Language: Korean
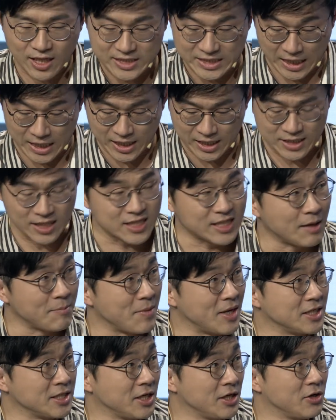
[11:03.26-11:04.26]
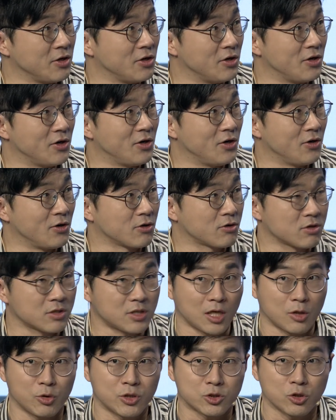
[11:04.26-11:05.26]
잠깐 한단 말이에요. 네.
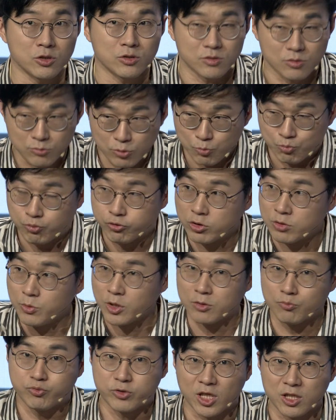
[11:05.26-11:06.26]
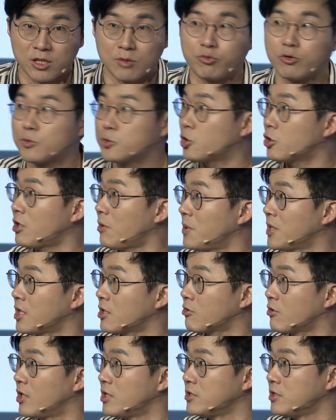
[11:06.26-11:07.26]
그러다가 서- 뭐 부르면 부장님 부르면 쳐다봐야 될
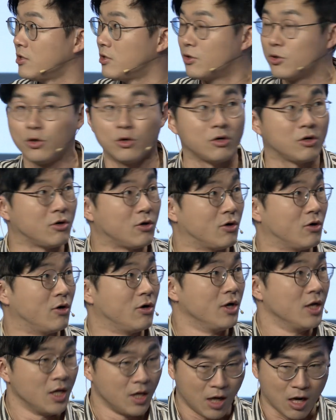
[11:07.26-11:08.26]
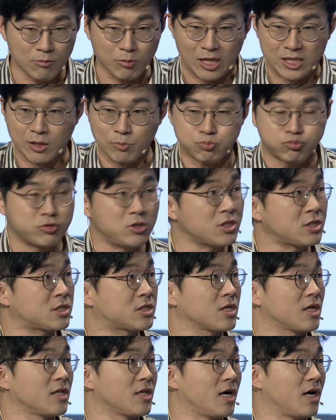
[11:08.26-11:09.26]
거 아니에요. 아. 갖다
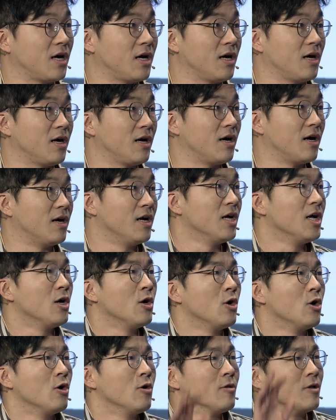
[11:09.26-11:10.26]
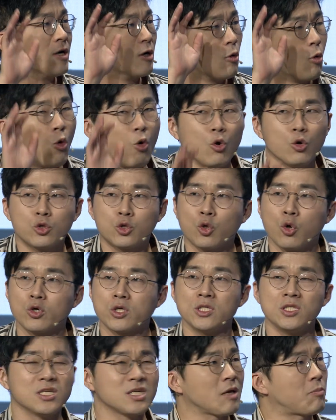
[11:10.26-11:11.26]
부딪히잖아. 그때는 오토 파일럿 들어가야 된다. 오토
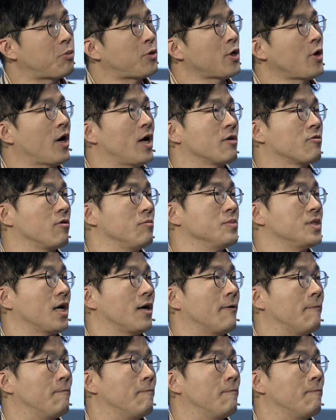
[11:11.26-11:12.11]
기능이 필요한 겁니다.